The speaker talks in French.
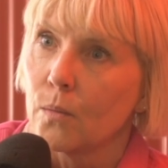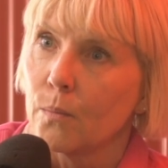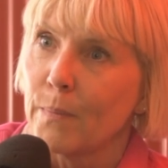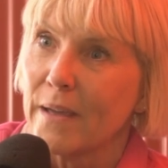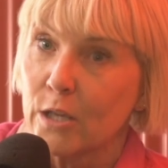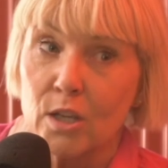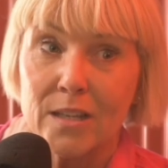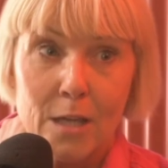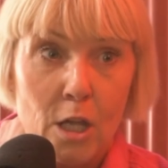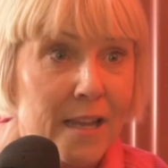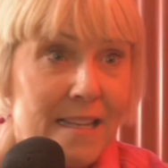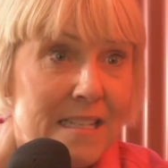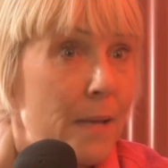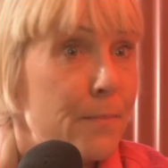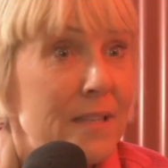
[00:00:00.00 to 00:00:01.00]
ben, que, que,
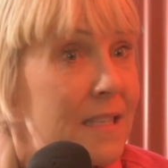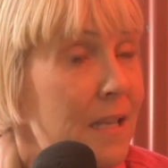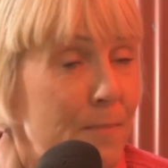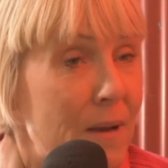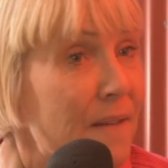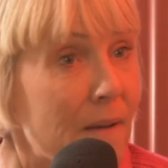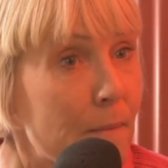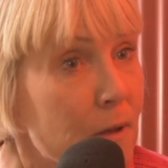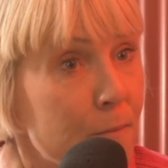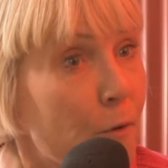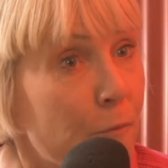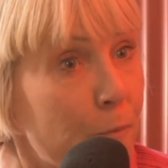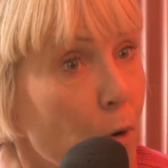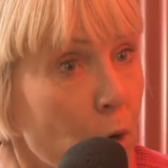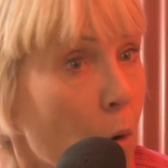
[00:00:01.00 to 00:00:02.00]
les amitiés et la famille ne
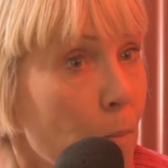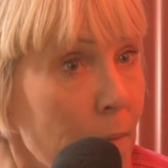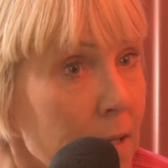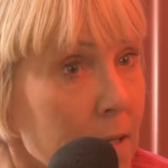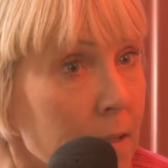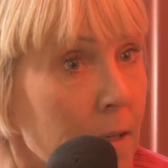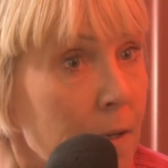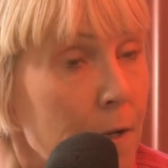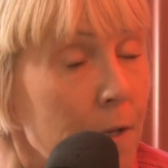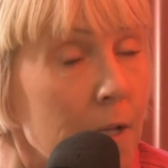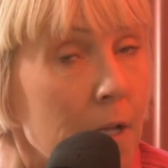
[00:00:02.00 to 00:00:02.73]
peuvent pas combler. Mhm, mhm.